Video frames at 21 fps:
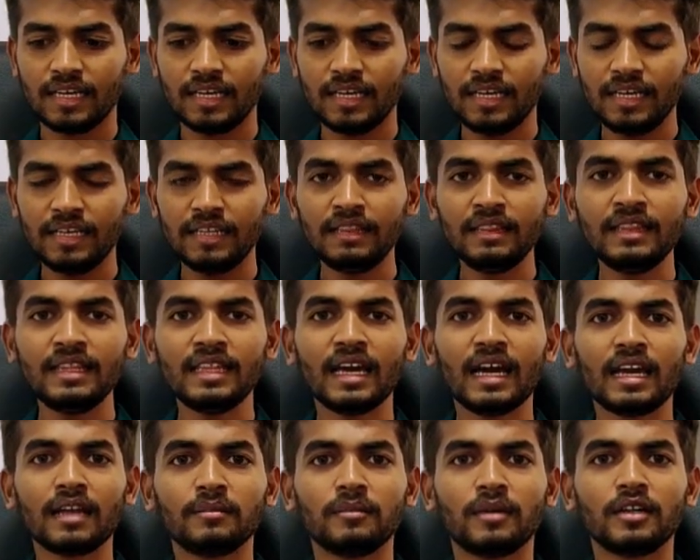இன்னைக்கு
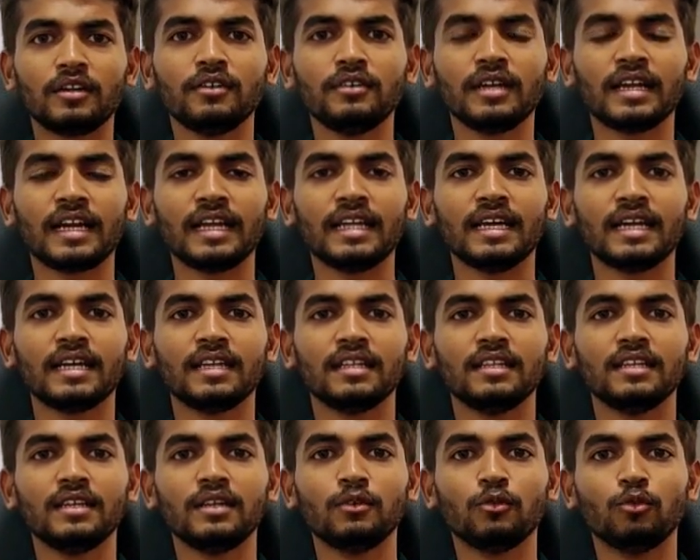இந்தியாவில் மட்டும்
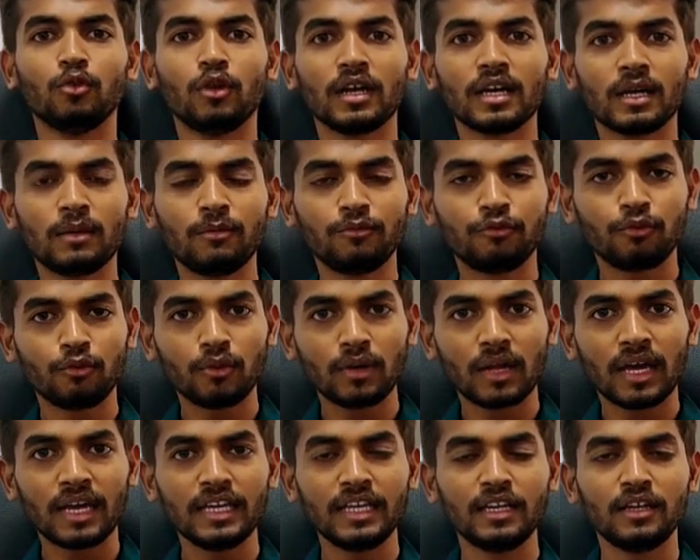கிடையாது
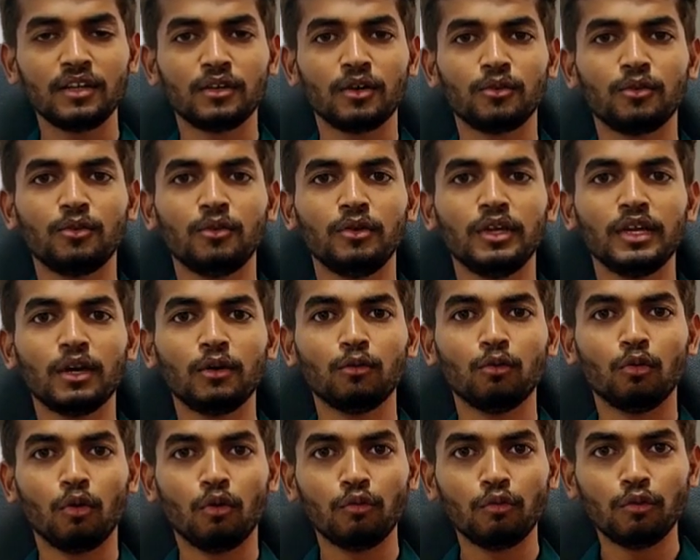உலகம் ஃபுல்லாக
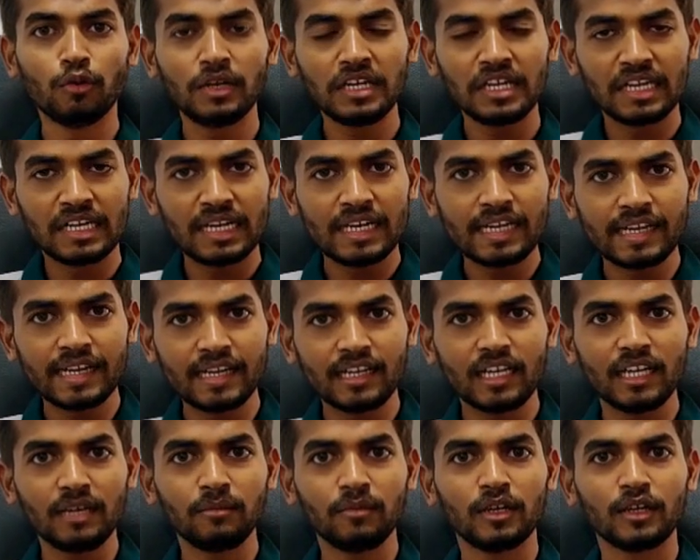இருக்கக்கூடிய ஒவ்வொரு
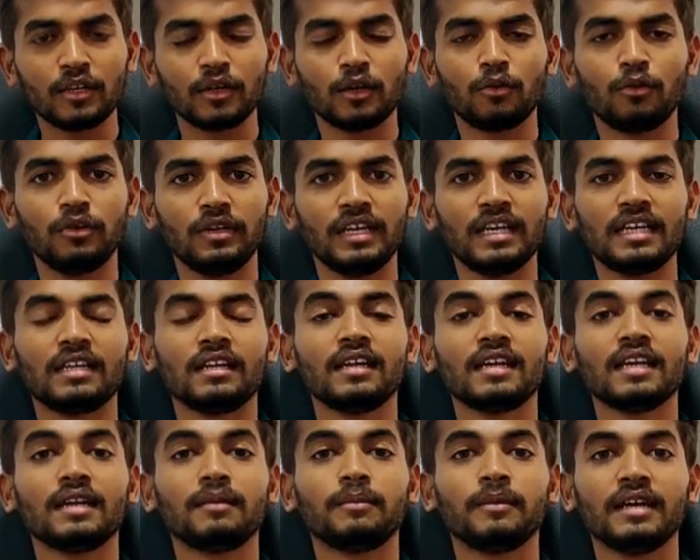கிரிக்கெட் டீமில்
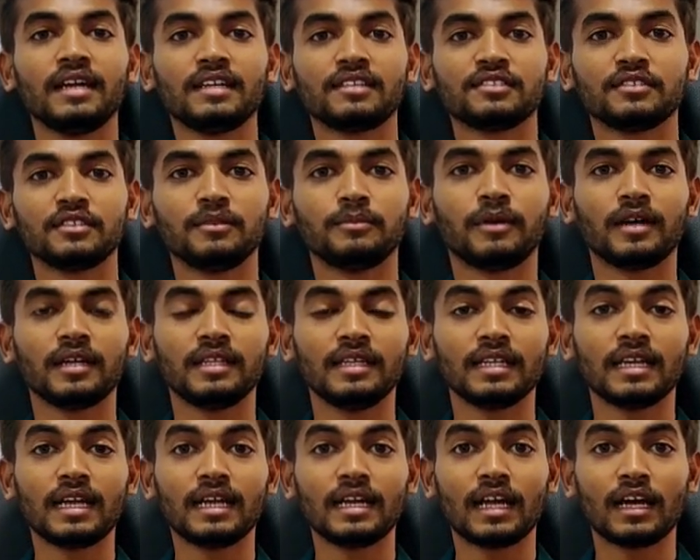இருக்கக்கூடிய கிரிக்கெட் பிளேயர்ஸ்
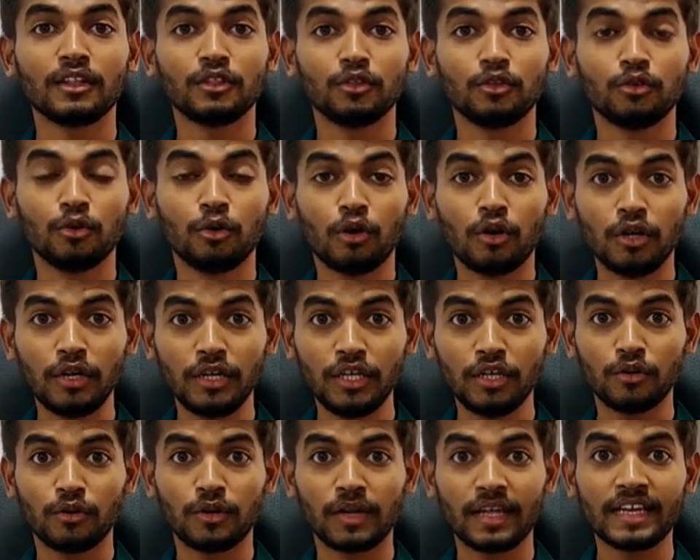வந்து பார்த்தீங்கன்னா நான்
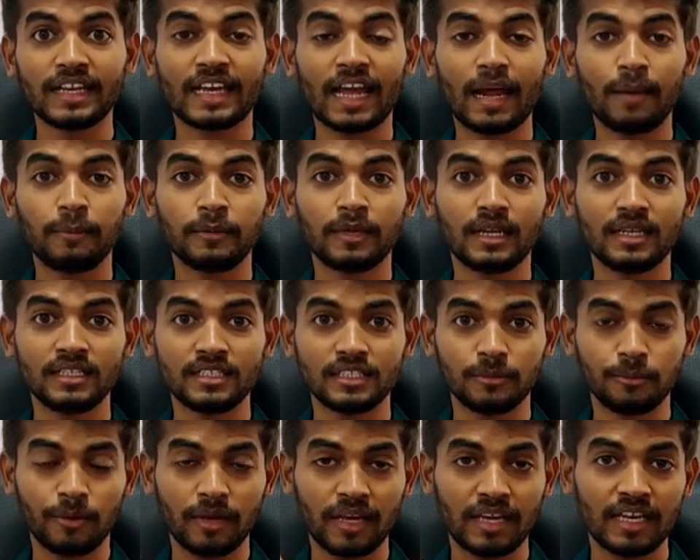தோனியோட
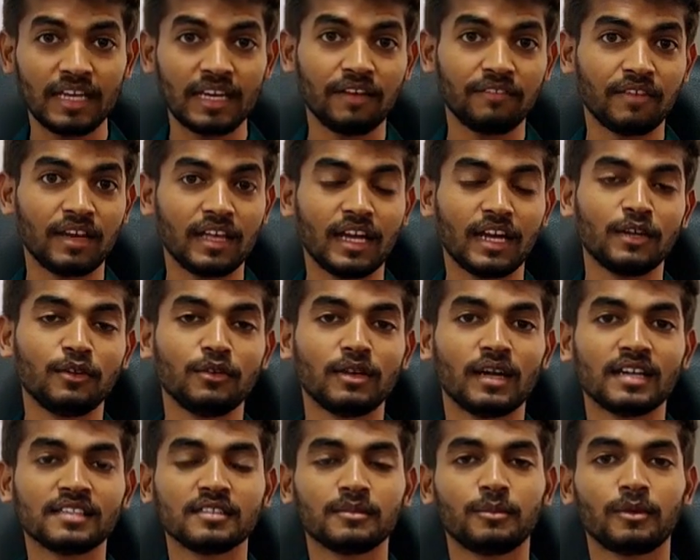கேப்டன்ஷிப்க்கு கீழே
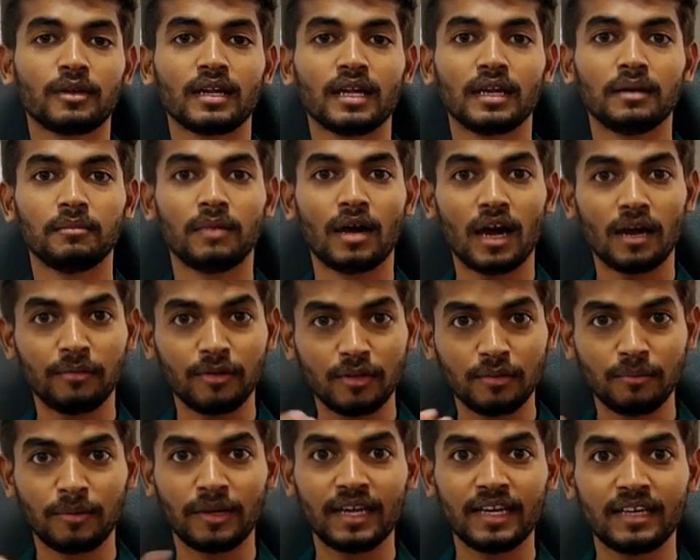விளையாடணும்னு
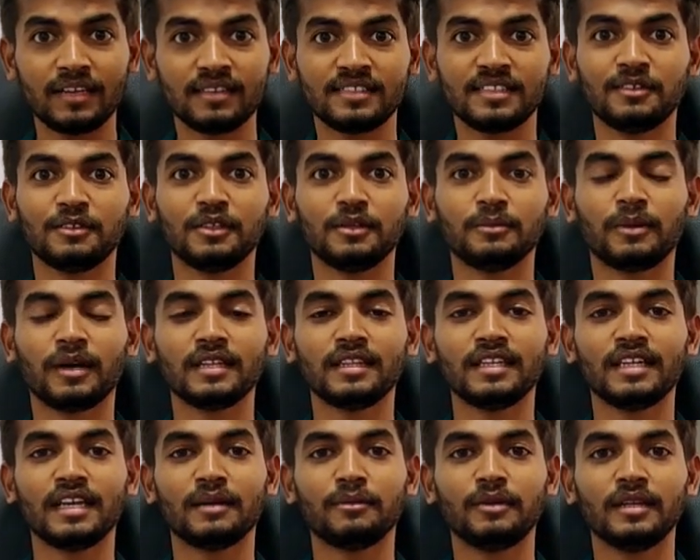ஆசைப்பட்றாங்க மாபெரும்
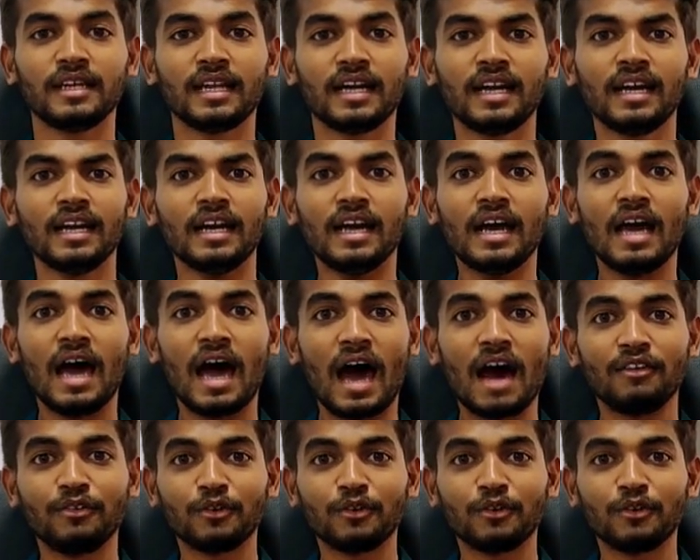பிளேயர்ஸே வந்து பார்த்தீங்க அப்படின்னா